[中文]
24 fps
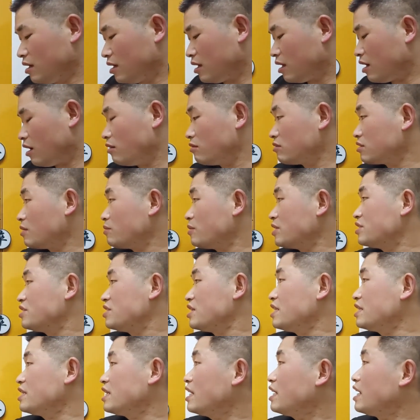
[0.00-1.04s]
好，那么
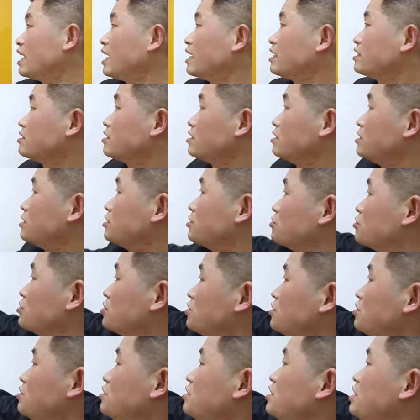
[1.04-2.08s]
接下来这里就
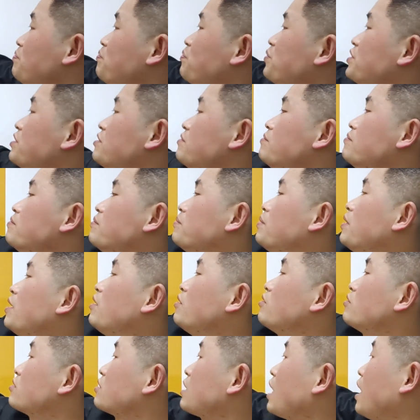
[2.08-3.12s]
直接平
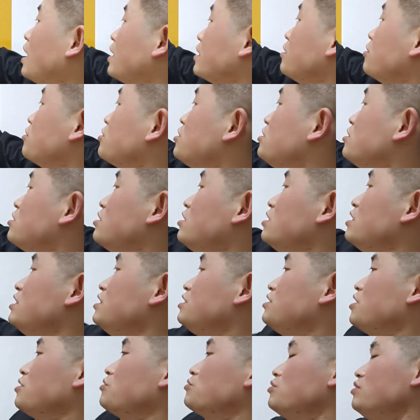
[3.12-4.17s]
炮打掉是这里一
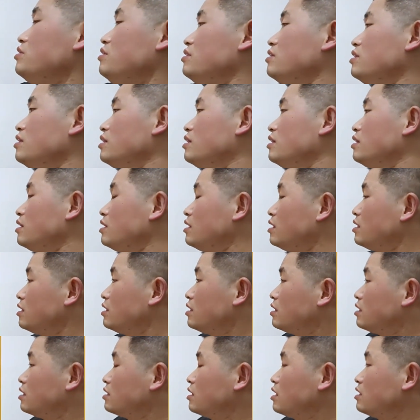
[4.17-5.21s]
将军。
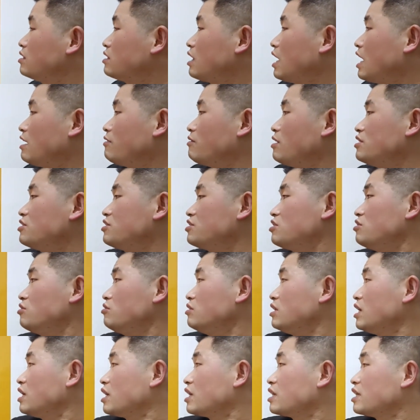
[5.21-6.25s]
那打完之后
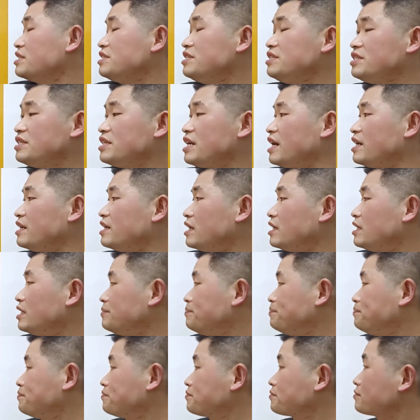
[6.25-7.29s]
呢，很显然
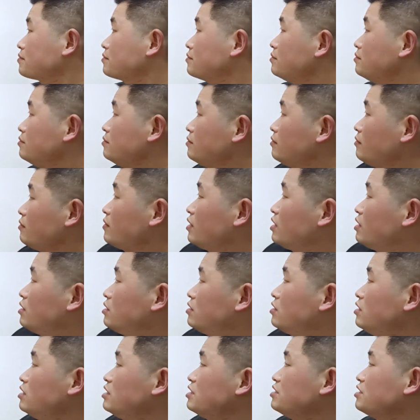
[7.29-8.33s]
呢，
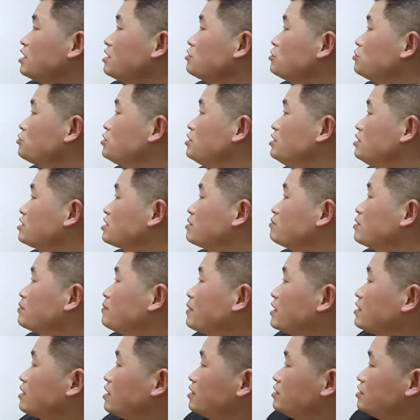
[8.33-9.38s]
这里江浙军怎么
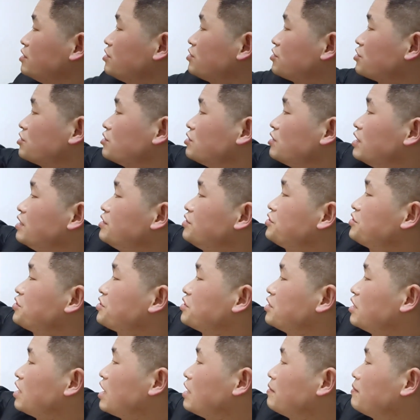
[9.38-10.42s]
办呢？你只能
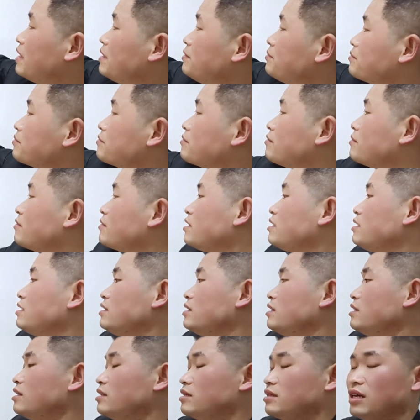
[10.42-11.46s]
起来吧。
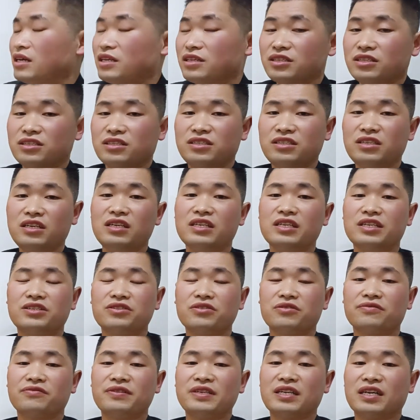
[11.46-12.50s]
那这里
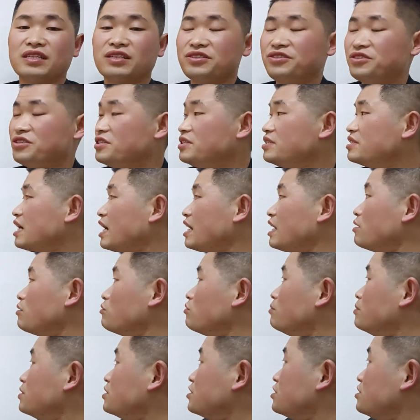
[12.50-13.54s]
就非常的精彩了，
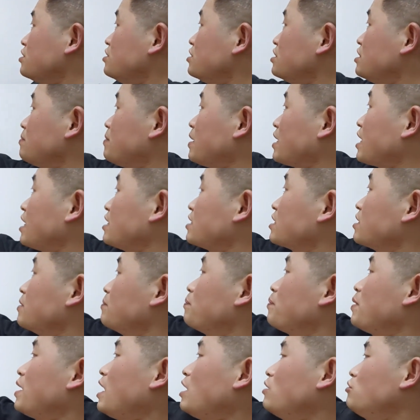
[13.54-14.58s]
我们直接把他这个
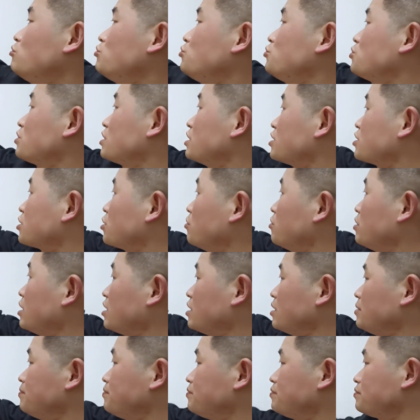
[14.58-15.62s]
八路军给抽掉
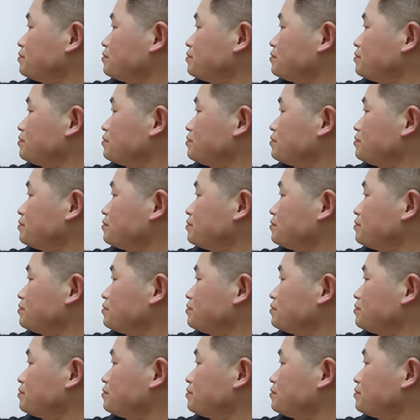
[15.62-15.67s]
了。